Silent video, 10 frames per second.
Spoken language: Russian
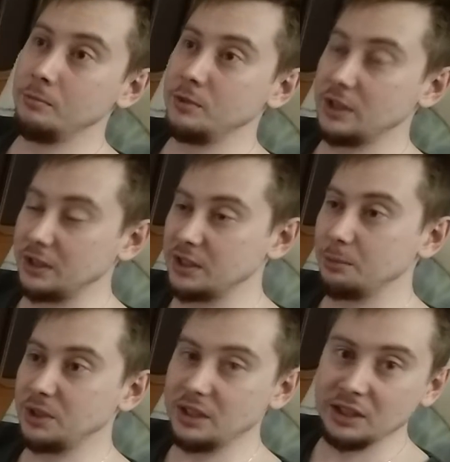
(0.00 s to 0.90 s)

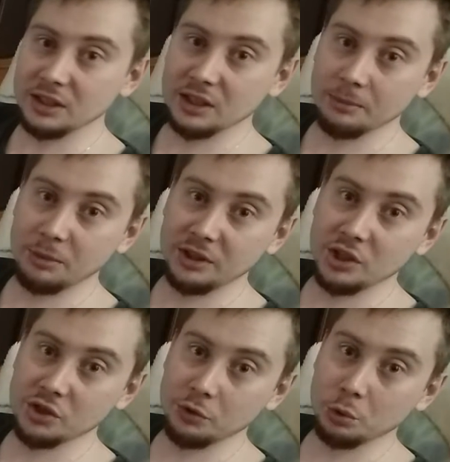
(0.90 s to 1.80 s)
соответственно, материнка
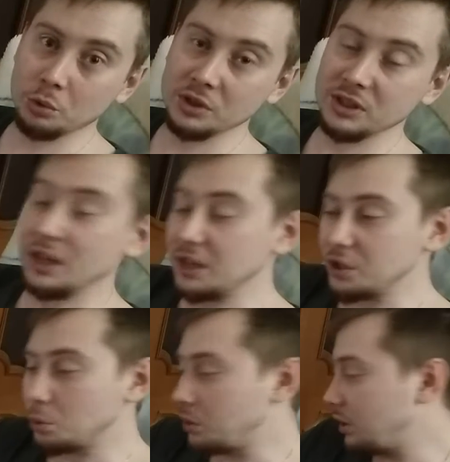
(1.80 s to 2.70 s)
поддерживает только старые
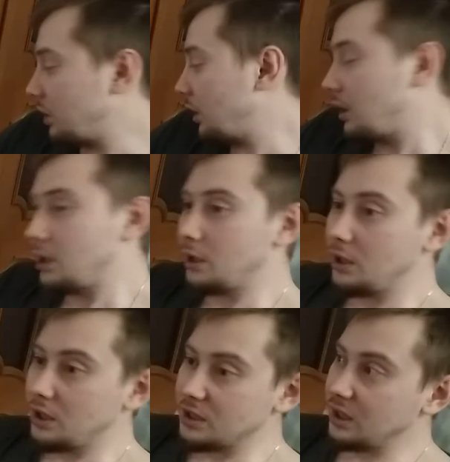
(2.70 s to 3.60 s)
сокеты,
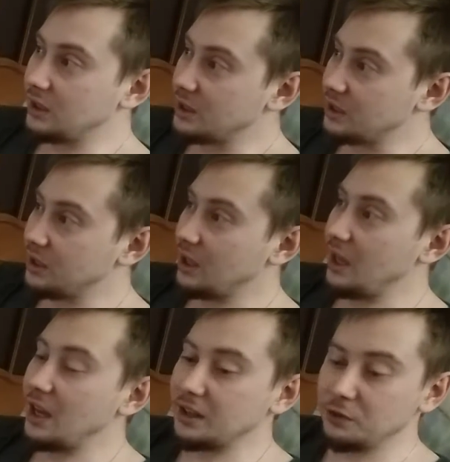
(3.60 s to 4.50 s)
соответственно,
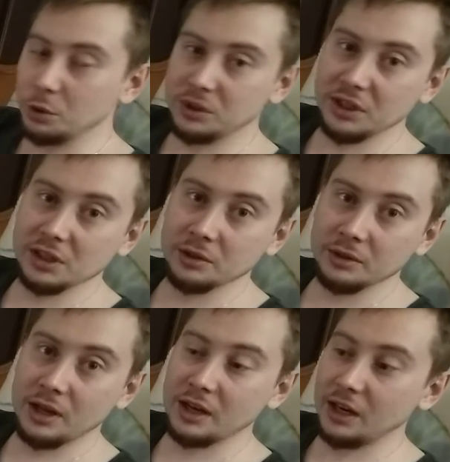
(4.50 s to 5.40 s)
это все
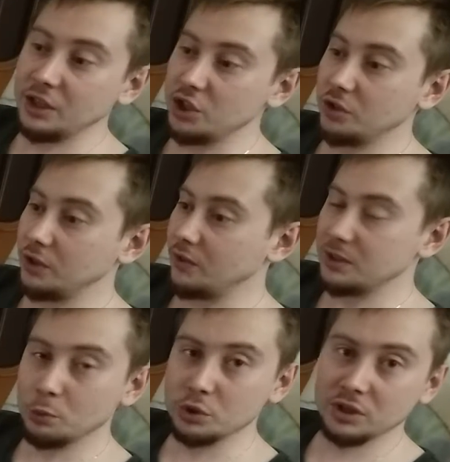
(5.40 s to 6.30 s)
дело ограничивает
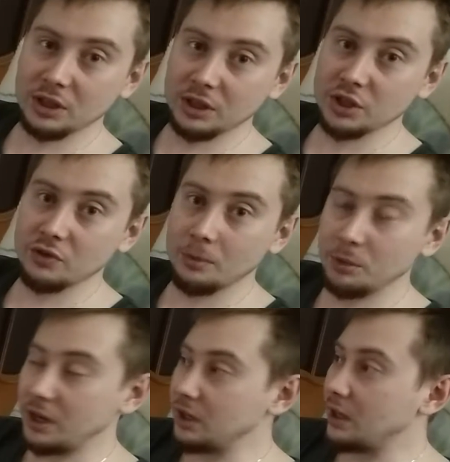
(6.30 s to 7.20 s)
возможности дальнейшего
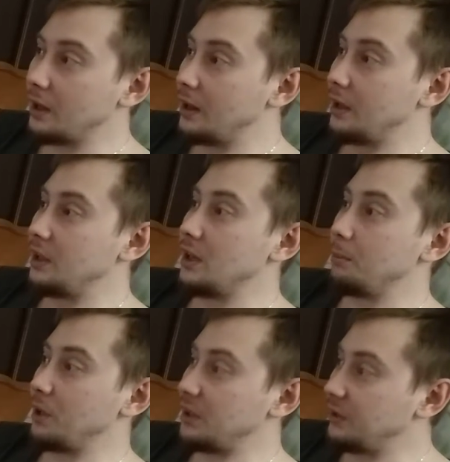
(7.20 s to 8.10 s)
апгрейда, и
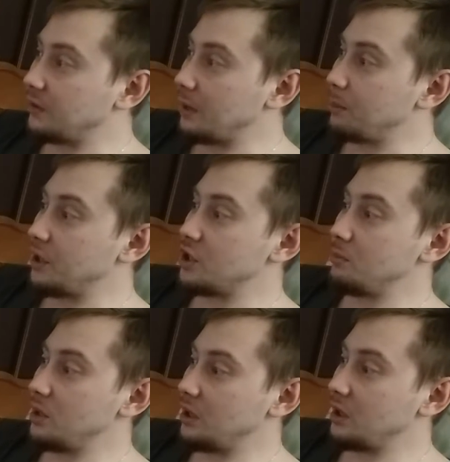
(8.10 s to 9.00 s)
оперативка, опять же,
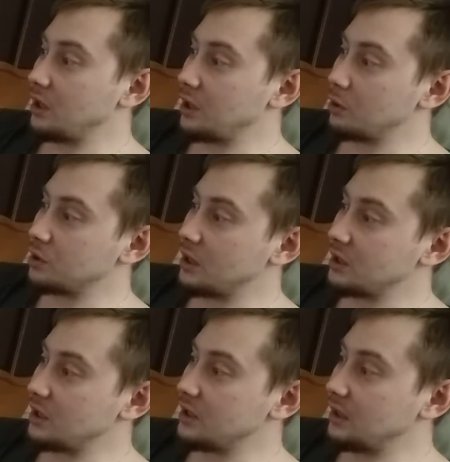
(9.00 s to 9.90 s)
медленная, как я уже
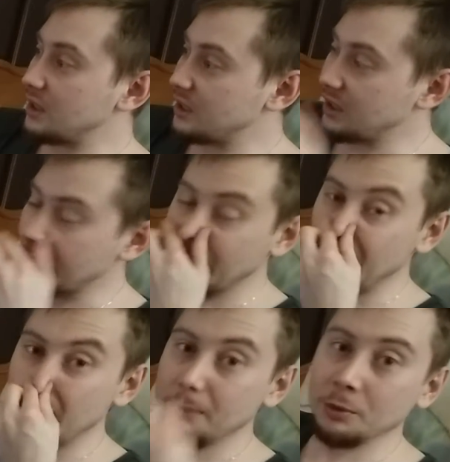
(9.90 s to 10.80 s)
сказал, соответственно,
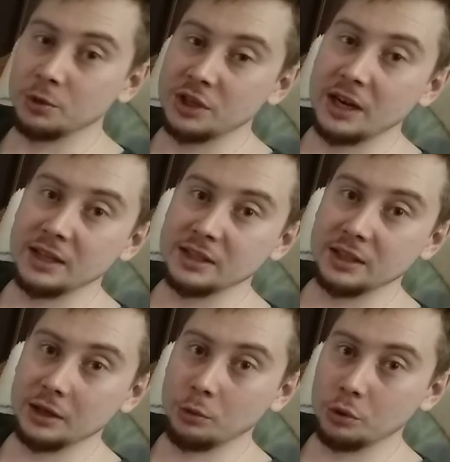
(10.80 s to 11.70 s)
получается
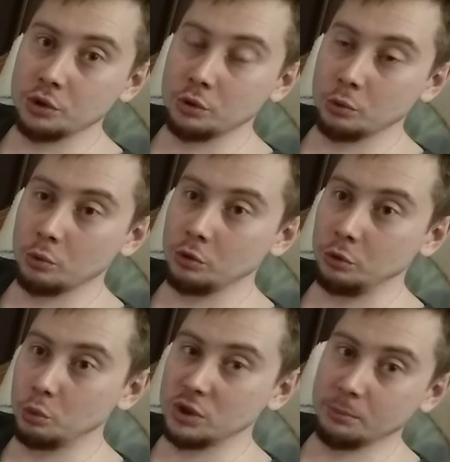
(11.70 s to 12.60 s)
такое, что
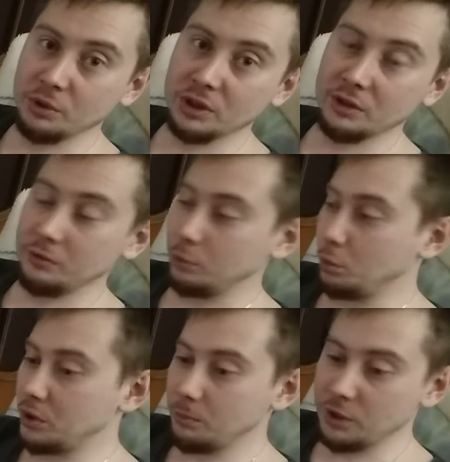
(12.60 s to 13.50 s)
нужно было в
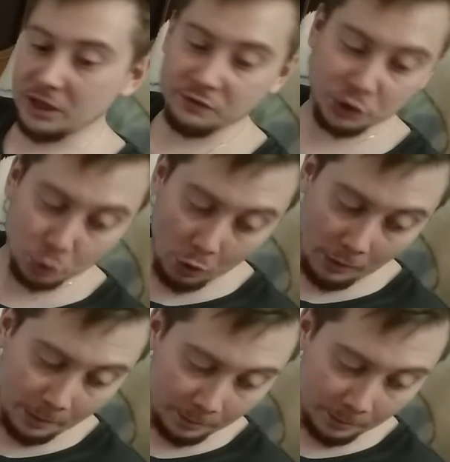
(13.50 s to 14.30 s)
итоге менять все